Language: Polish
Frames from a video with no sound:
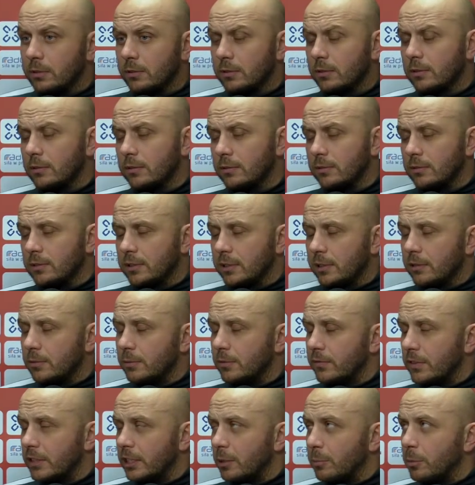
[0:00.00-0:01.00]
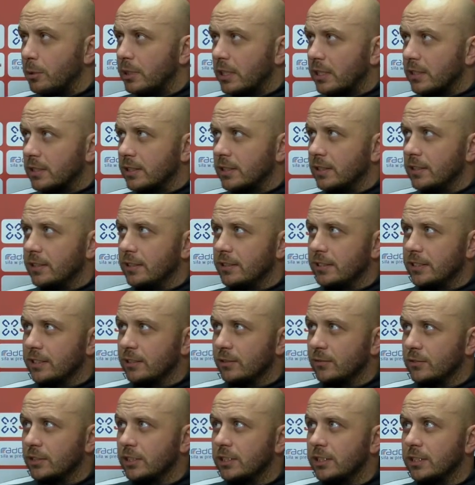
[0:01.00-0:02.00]
no to z mówię, debiutancki
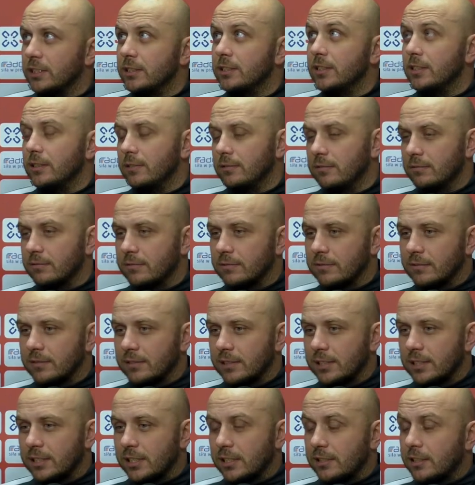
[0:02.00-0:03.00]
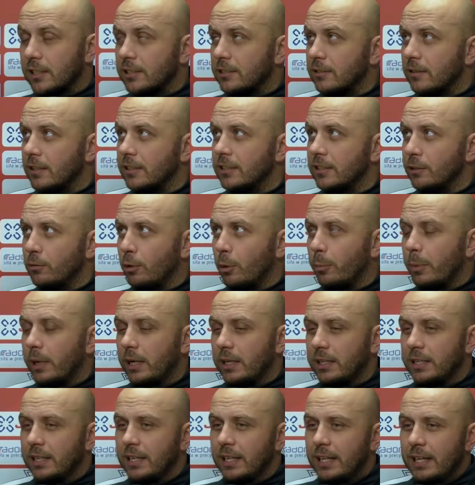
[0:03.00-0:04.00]
sezon w trzeciej lidze, 16-letni
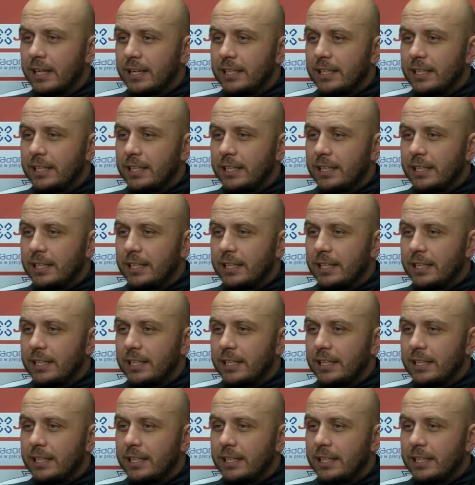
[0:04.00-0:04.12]
chłopak.